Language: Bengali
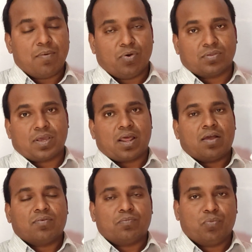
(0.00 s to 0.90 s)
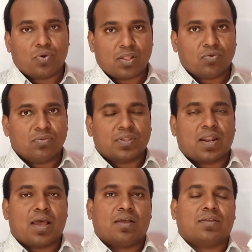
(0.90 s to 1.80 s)
এবং যারা পুরাতন
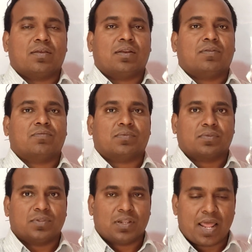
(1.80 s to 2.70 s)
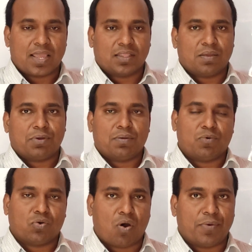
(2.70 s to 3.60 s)
তারা লাইক দেবেন
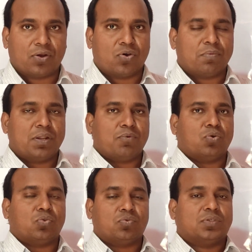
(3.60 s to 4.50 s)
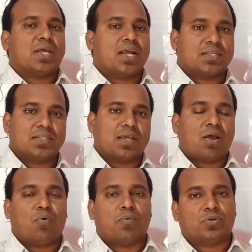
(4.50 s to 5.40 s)
এবং কমেন্ট করবেন এবং নতুন যারা আসছেন
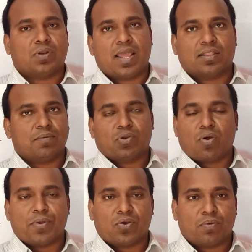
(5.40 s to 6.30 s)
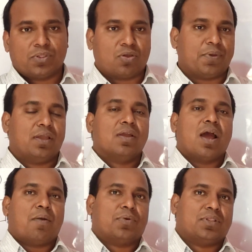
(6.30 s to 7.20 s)
তারাও অবশ্যই লাইক দেবেন কমেন্ট করবেন তবে
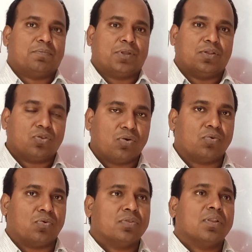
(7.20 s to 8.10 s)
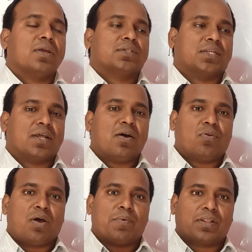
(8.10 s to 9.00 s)
আপনাদের বিনীত অনুরোধ সেটা
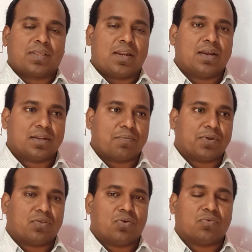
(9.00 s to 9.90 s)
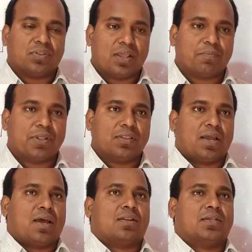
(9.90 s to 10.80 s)
হলো আমার চ্যানেলটি আপনারা যখন দেখবেন
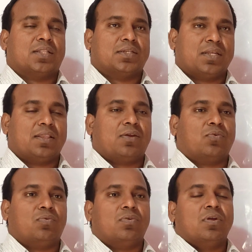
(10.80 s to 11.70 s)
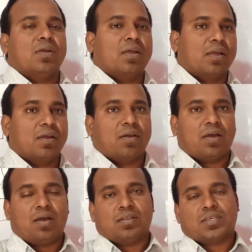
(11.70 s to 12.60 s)
দেখার সাথে সাথে একটু
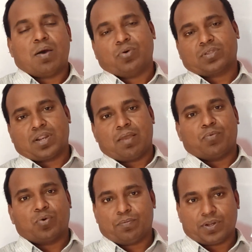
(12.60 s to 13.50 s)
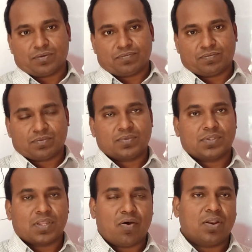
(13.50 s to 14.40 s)
সাবস্ক্রাইব করবেন
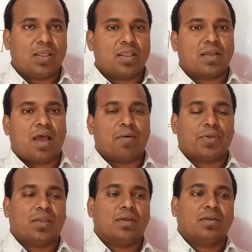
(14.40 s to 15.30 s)
তাহলে আমি